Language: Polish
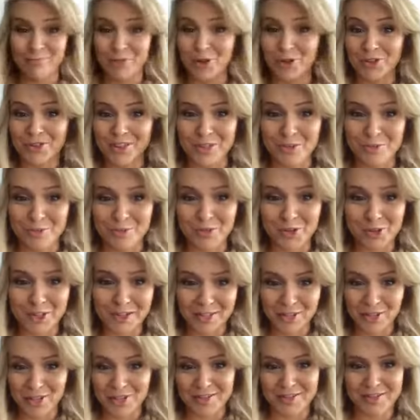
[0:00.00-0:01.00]
bo chociażby
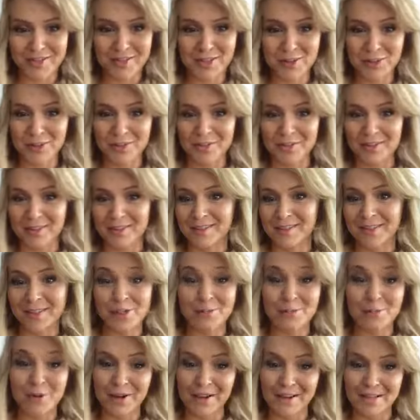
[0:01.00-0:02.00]
wczorajszy dzień, który
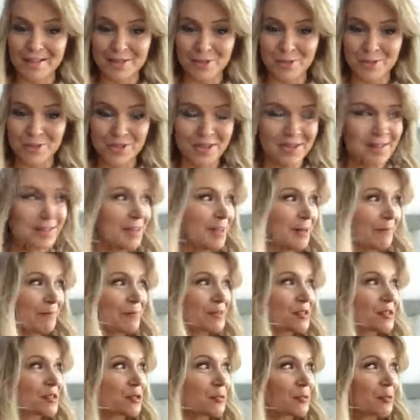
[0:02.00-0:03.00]
też pokazał, że
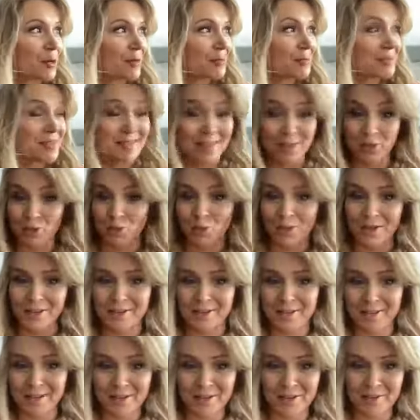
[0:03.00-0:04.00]
zdobyłam
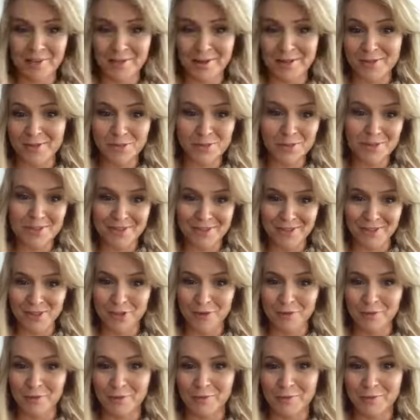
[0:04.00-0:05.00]
statuetkę bardzo
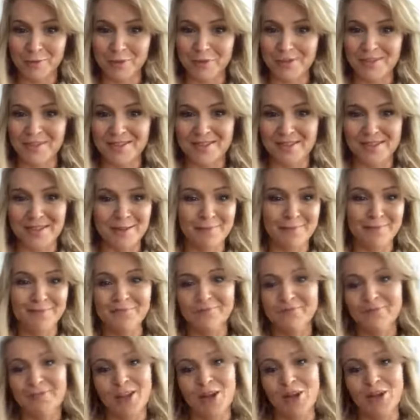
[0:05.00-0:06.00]
prestiżową w Polsce
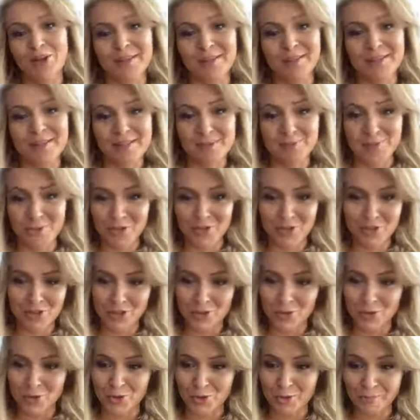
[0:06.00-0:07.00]
jako jedna z
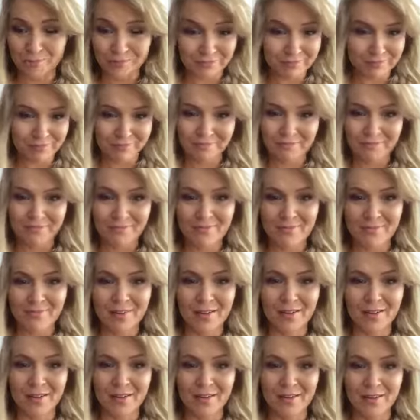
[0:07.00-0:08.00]
50
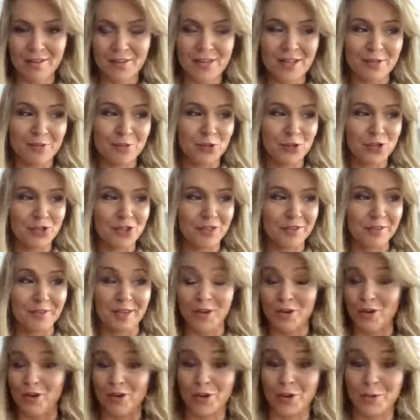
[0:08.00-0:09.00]
Zostałam e, wyróżniona
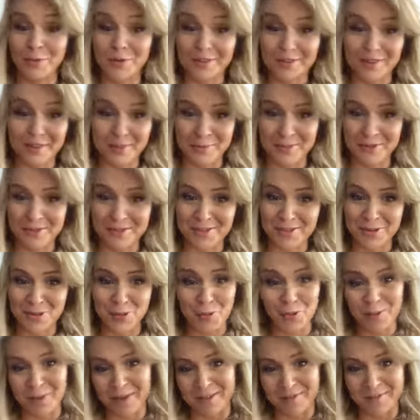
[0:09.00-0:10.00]
jako kobieta,
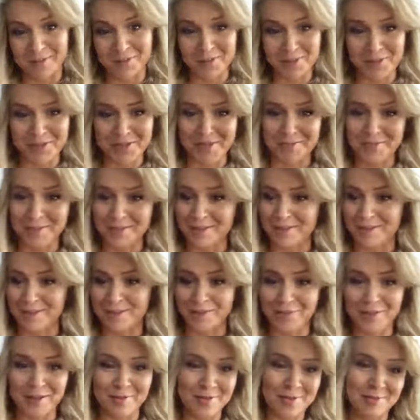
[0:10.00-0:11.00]
bizneswoman, mimo że
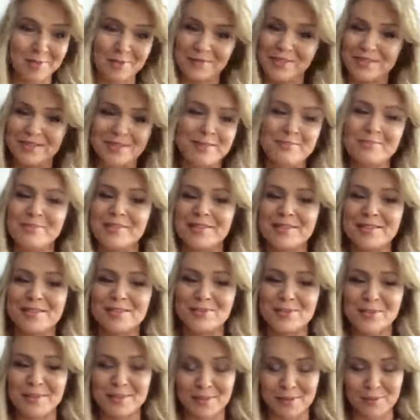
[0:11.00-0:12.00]
zrezygnowałam z prowadzenia
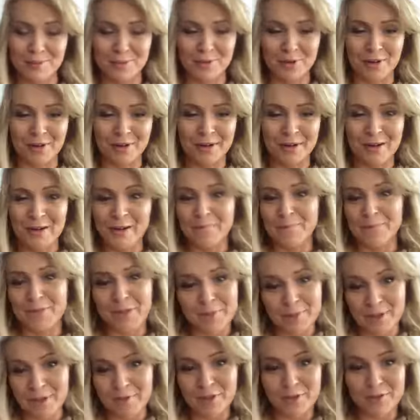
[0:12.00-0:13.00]
biznesu, więc to było
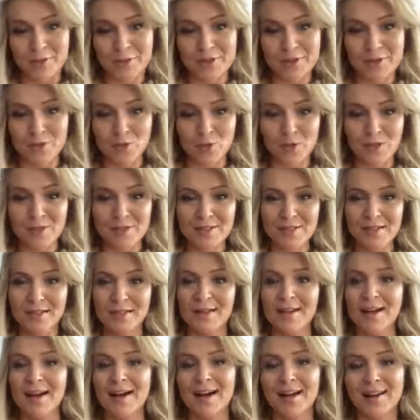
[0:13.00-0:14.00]
naprawdę fascynujące,
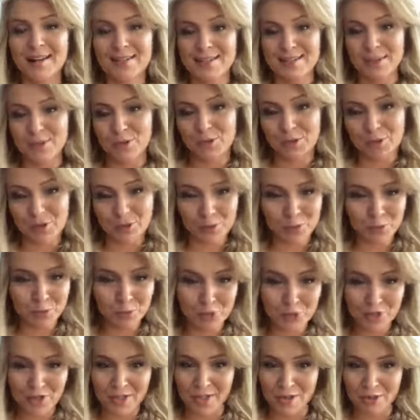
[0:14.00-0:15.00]
ale stało się to w
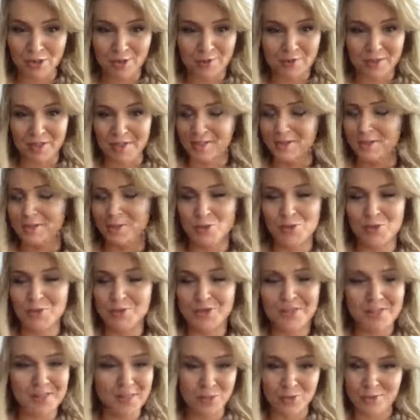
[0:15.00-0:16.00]
odpuszczeniu, kiedy mi już
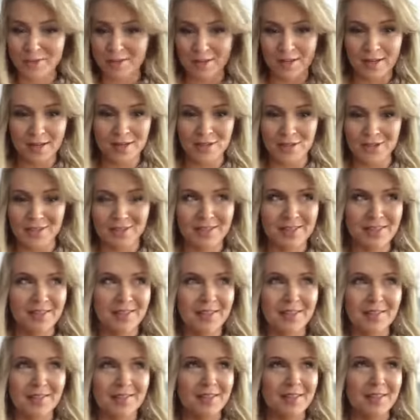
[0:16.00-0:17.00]
przestało zależeć,
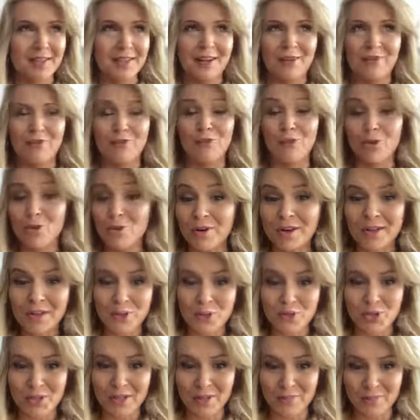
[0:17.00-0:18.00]
kiedy w ogóle
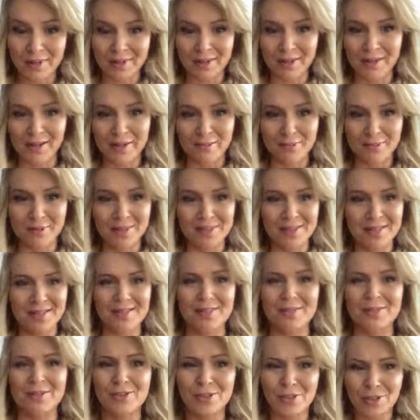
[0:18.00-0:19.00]
już nie ma tej
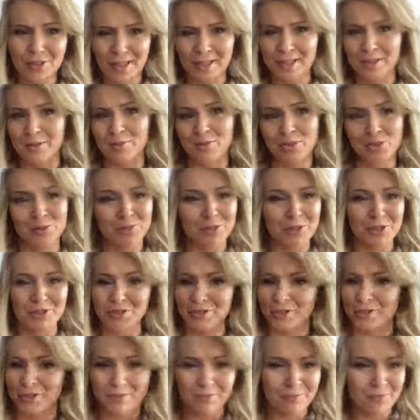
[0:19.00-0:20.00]
ambicji, co, jakimś
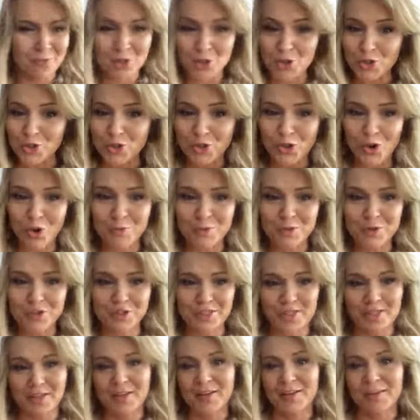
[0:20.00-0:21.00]
być, coś
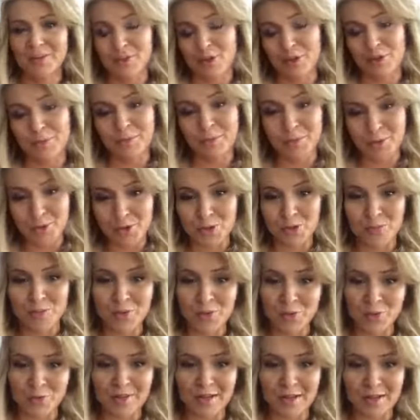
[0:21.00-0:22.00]
robić, tylko po prostu
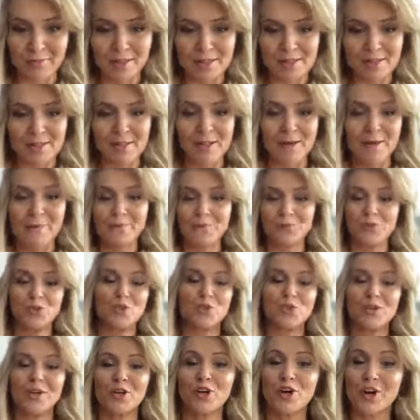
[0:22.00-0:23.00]
być tu dla Was.
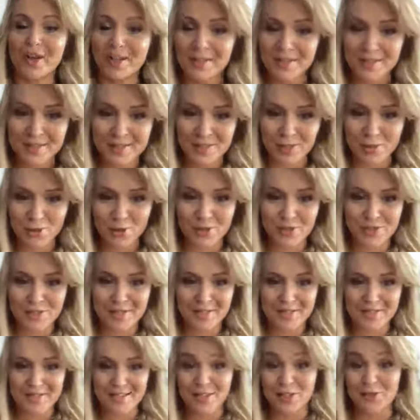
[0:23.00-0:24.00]
Dziękuję kochani z całego
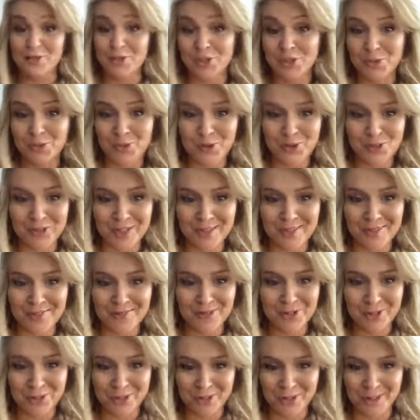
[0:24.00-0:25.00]
serca i widzimy się
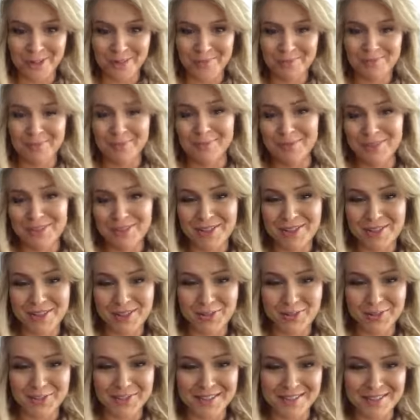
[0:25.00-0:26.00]
jutro. Mam nadzieję
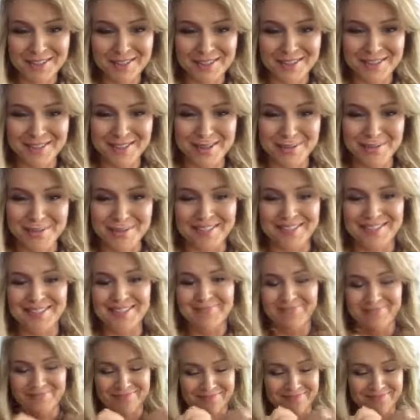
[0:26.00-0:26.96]
9.45.